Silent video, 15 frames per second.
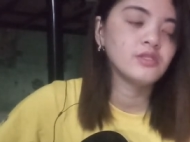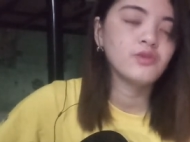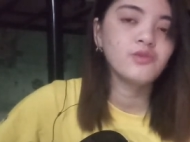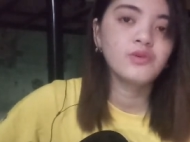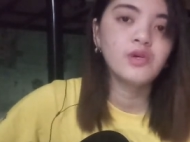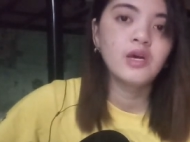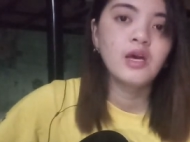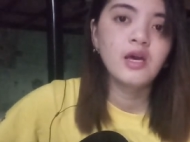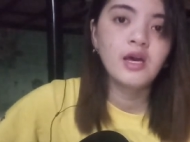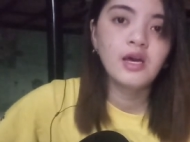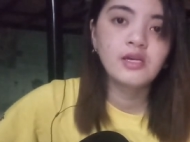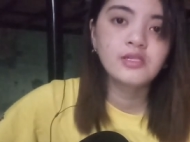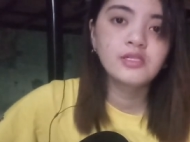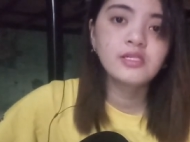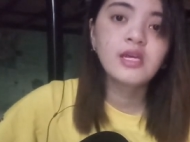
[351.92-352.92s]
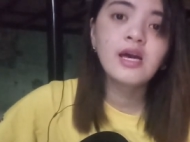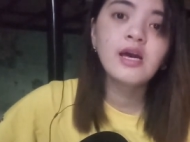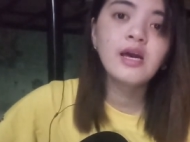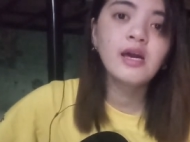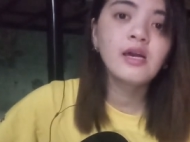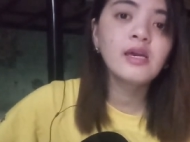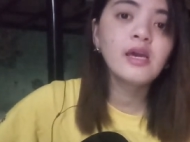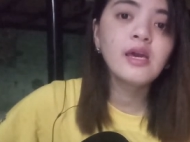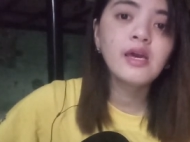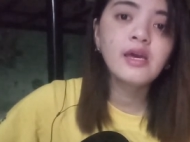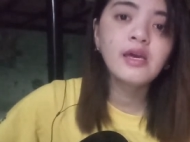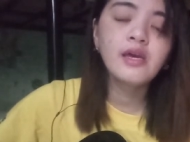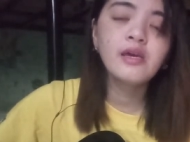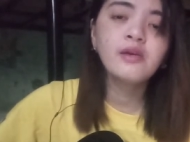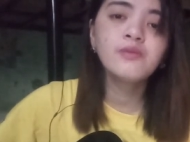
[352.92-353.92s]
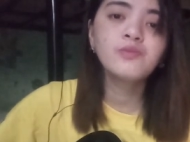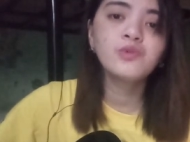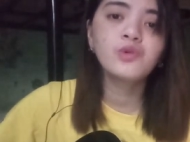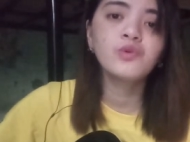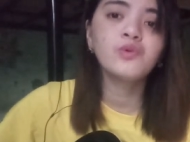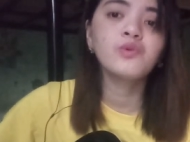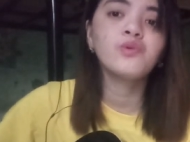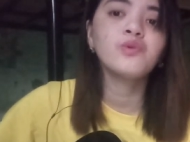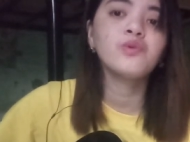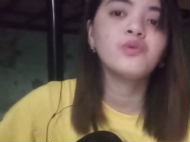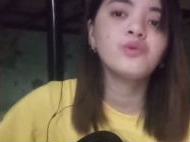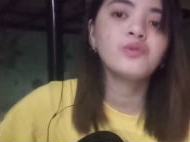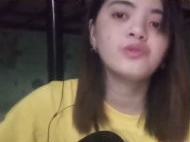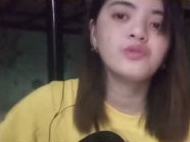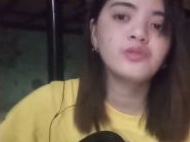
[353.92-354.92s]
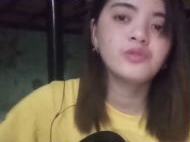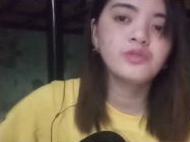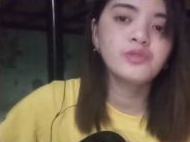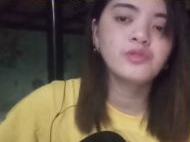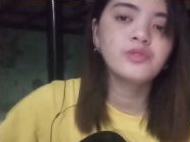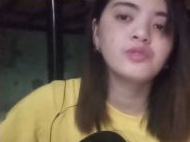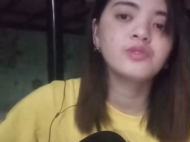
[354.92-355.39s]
Sorry. Cause I am yours.